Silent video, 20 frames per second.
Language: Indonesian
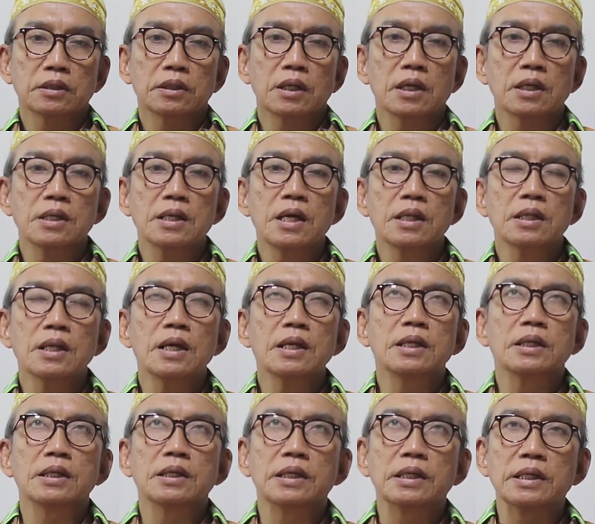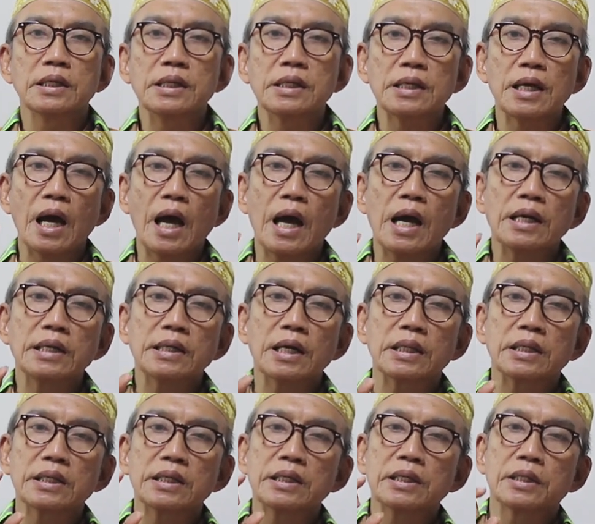ternyata di
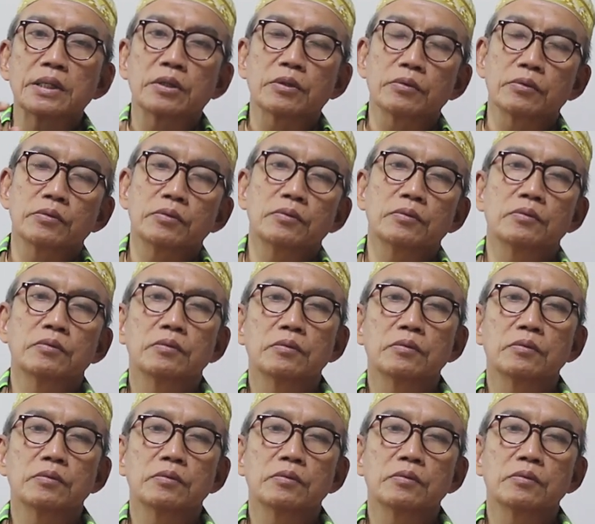ayat itu